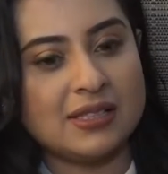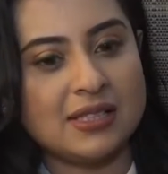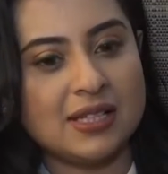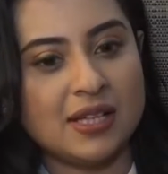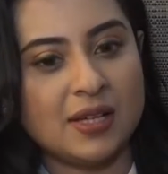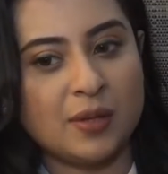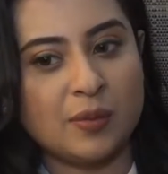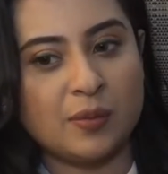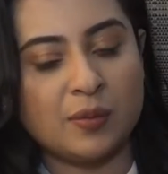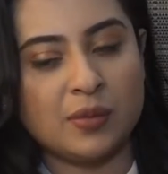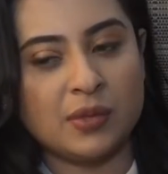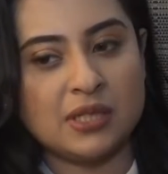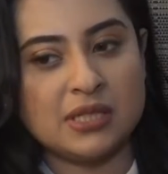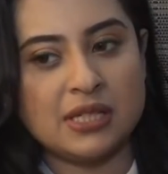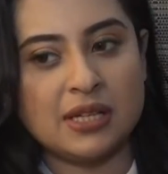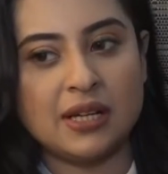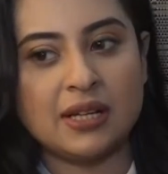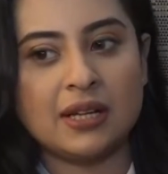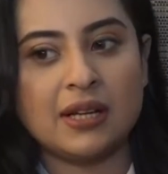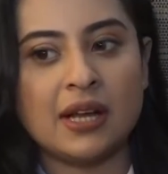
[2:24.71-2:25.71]
যে
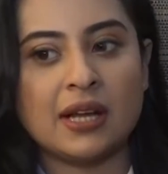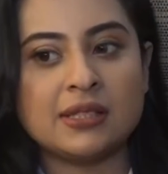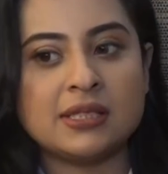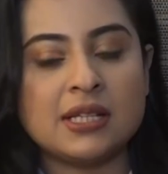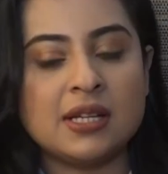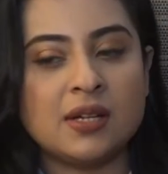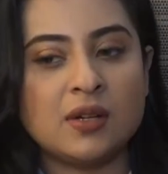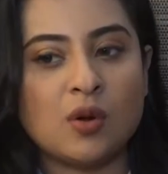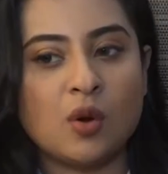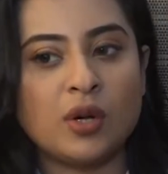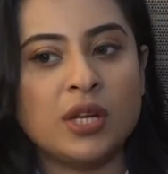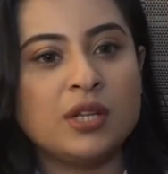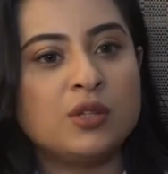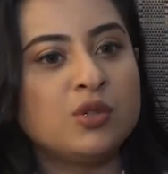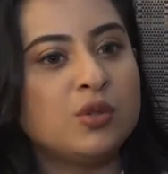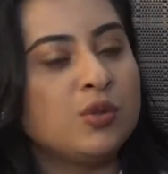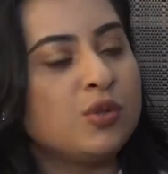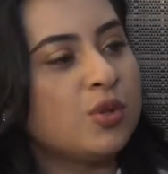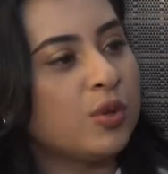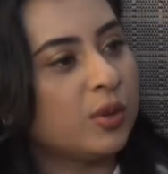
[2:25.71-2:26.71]
যেখানে কাজের অনেক
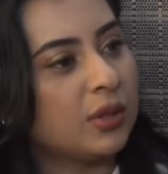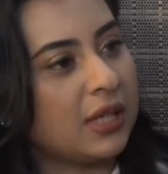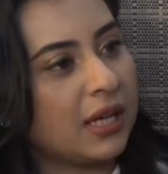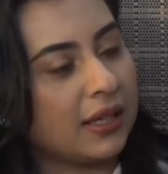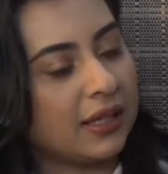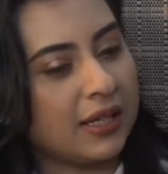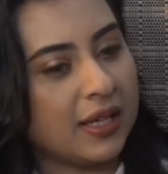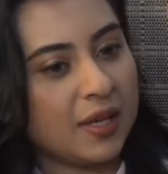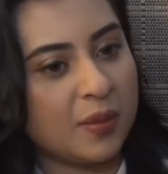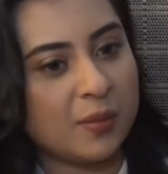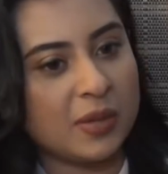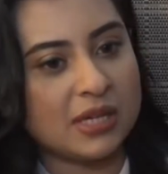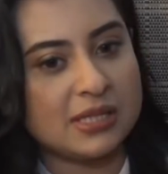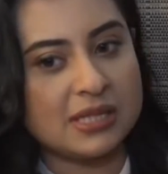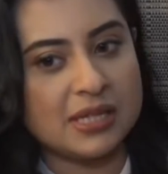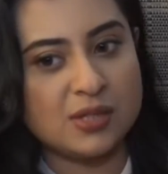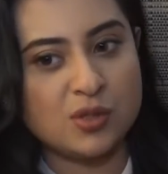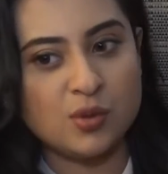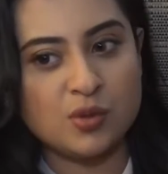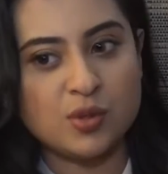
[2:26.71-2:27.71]
সুযোগ থাকে বা
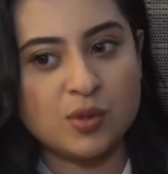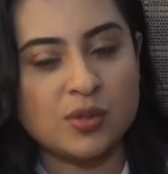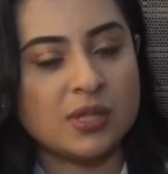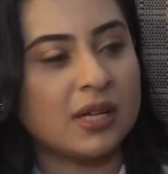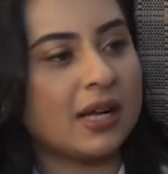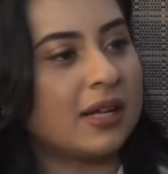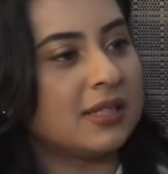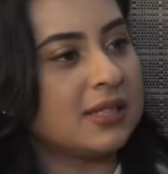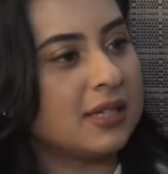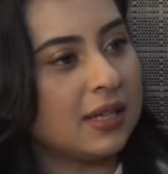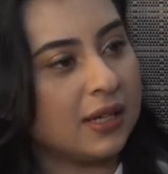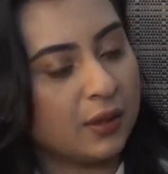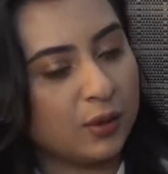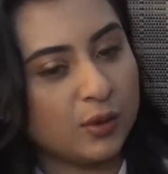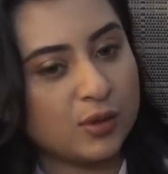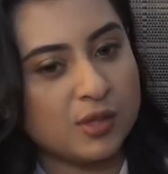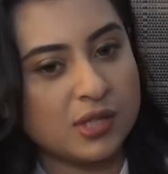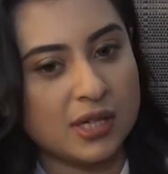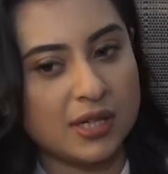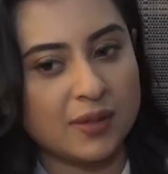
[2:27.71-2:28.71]
সেই সুযোগটা কাজে
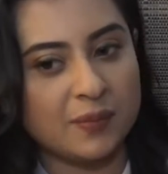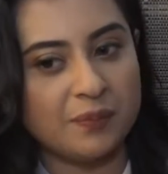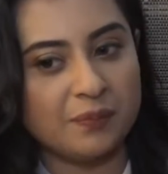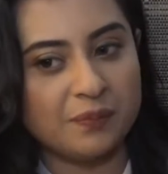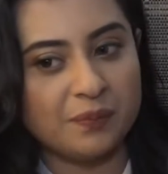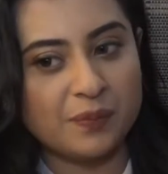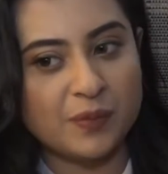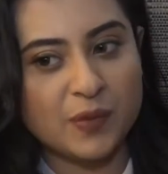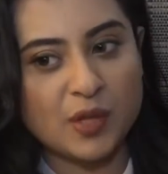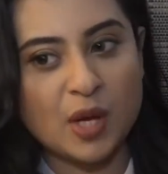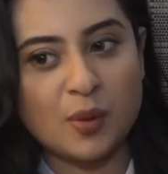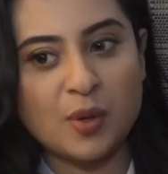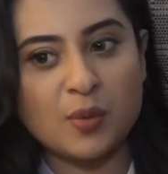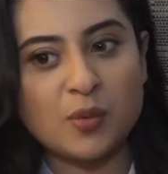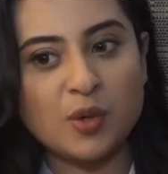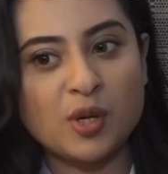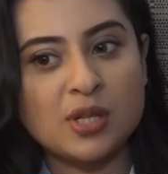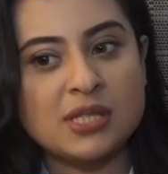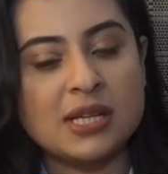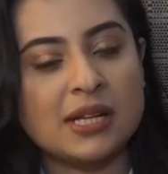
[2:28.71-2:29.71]
লাগানো যায় তো আমার
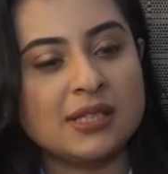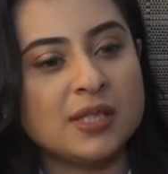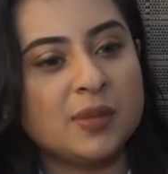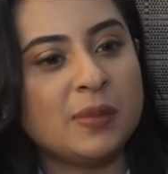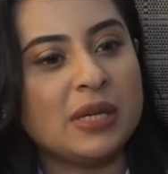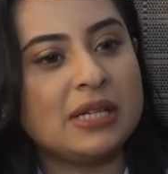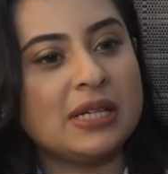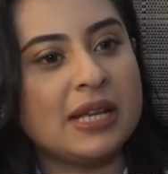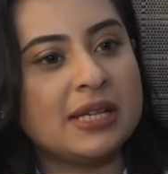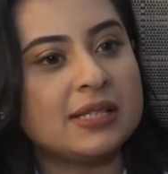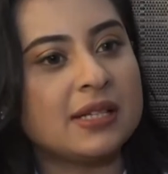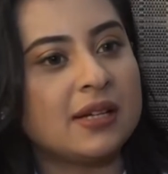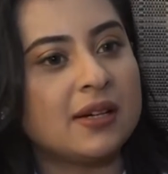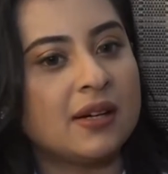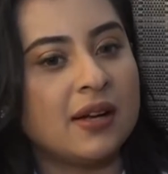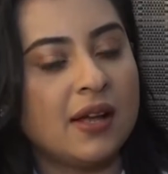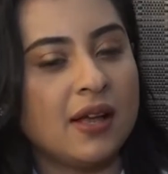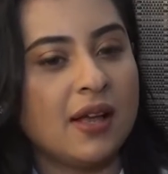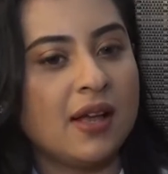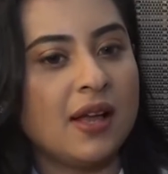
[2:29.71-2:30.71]
মনে হয় যে আলটিমেটলি এটার
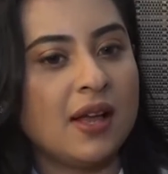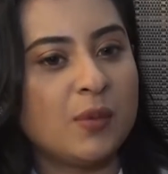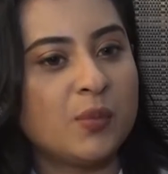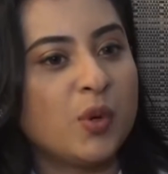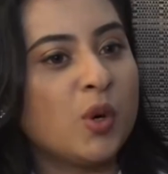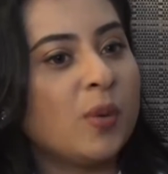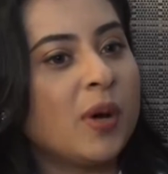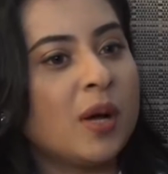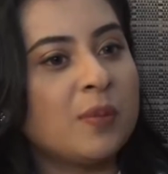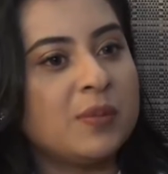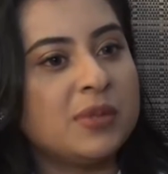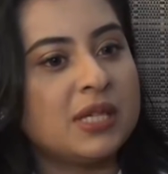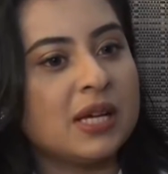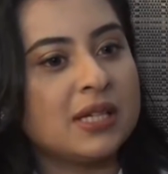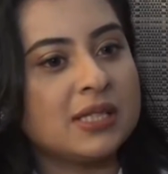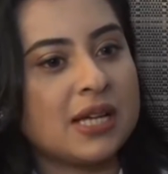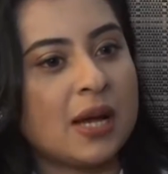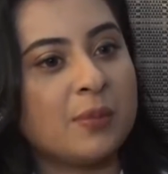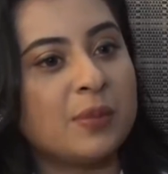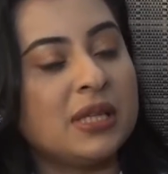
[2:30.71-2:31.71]
প্রভাবটা
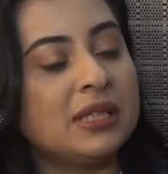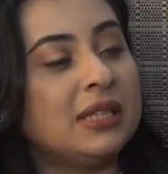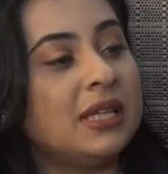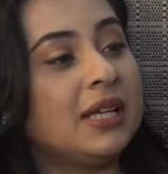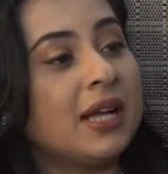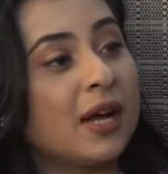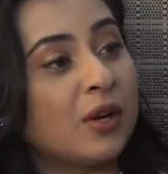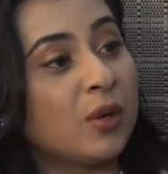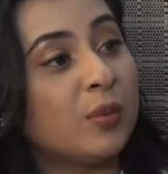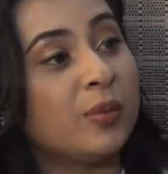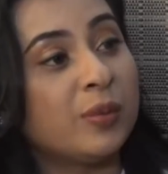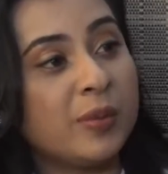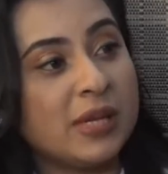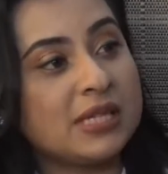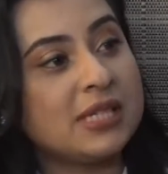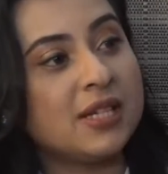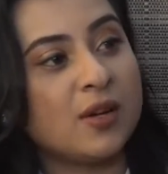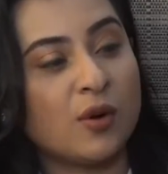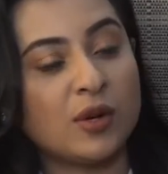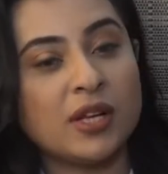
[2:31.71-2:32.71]
সামনের দিকে আরও
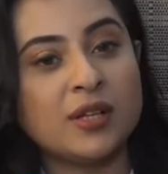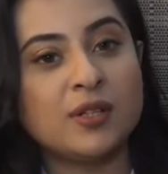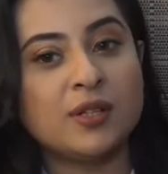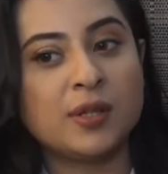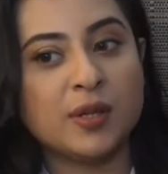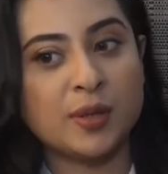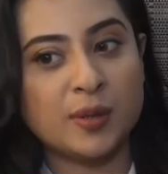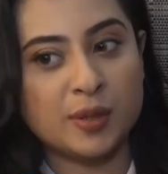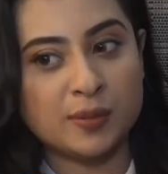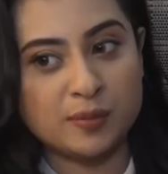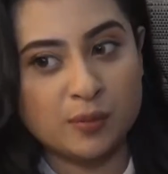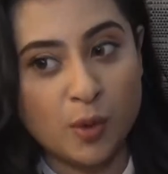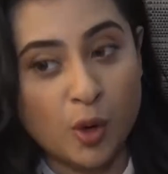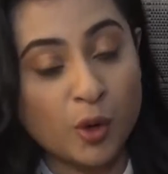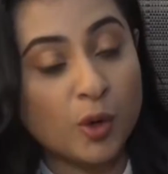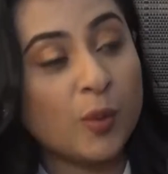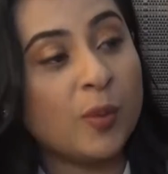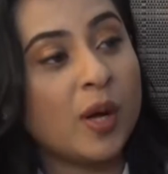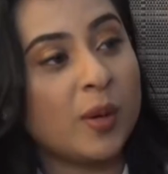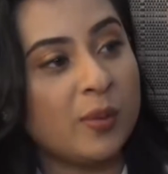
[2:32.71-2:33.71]
বেশি অনেক
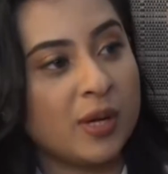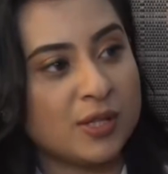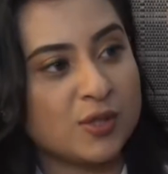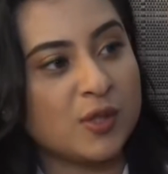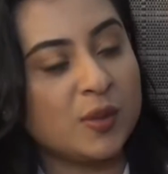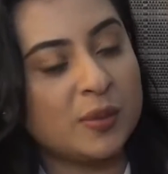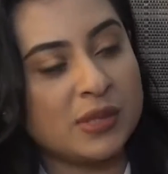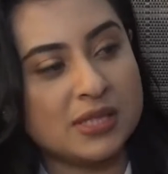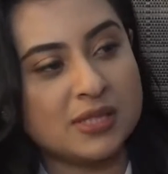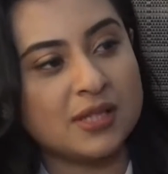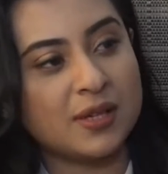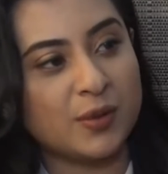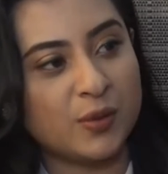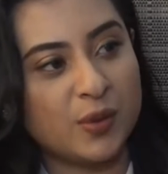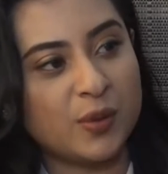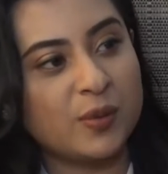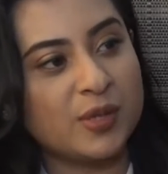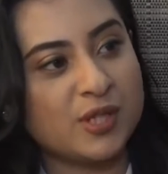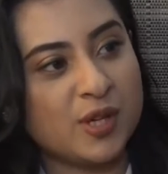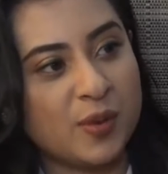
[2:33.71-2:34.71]
বড়ভাবে আসলে বিস্তার
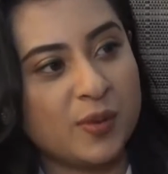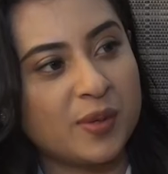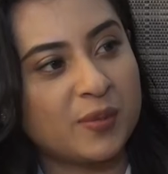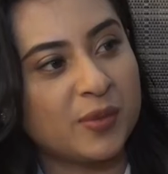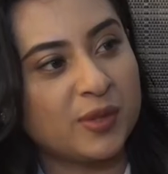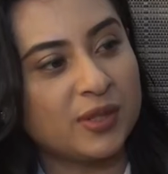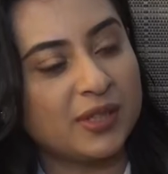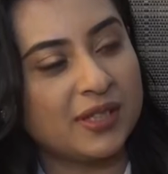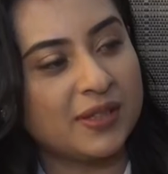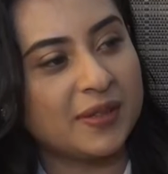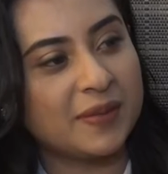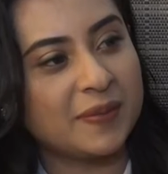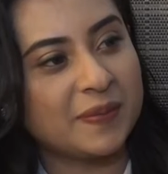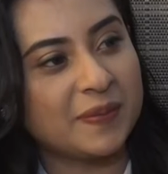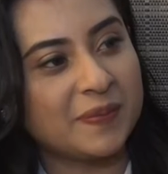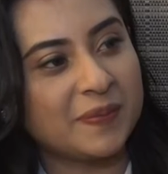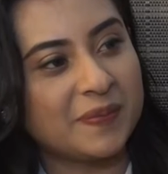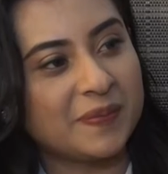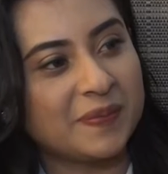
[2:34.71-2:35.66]
করবে সবার মধ্যে